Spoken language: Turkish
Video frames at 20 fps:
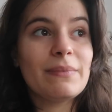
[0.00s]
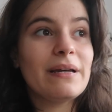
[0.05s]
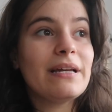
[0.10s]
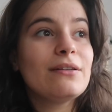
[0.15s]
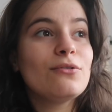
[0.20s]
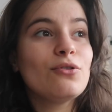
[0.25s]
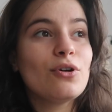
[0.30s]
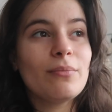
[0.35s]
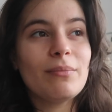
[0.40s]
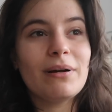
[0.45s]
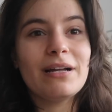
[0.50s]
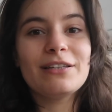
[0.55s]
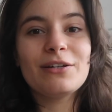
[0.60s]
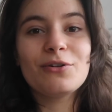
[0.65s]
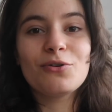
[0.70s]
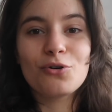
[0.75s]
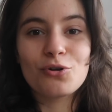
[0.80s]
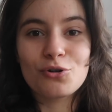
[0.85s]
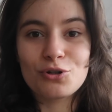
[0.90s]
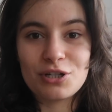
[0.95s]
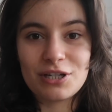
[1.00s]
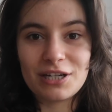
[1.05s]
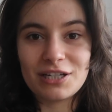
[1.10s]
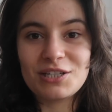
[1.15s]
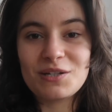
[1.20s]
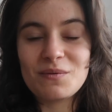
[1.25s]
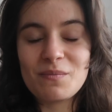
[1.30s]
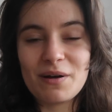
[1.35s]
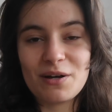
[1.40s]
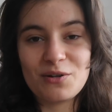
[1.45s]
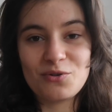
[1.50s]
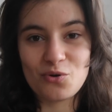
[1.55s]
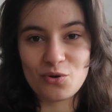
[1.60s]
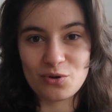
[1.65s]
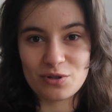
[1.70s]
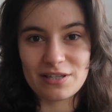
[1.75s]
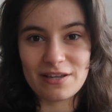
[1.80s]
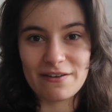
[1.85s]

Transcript: Ben normalde koşuya çıkmayı çok